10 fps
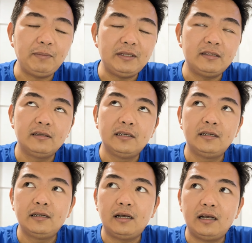I mean,
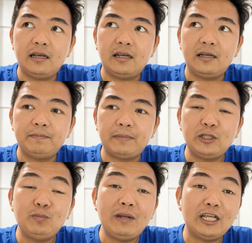um,
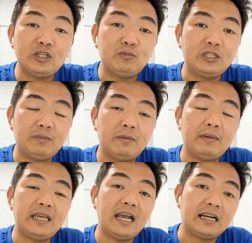anong plano mo na
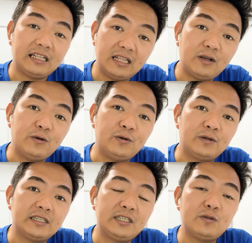mabayaran
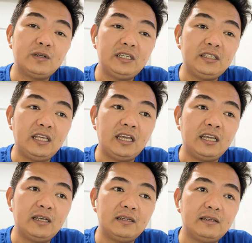ako? Kasi kung hindi,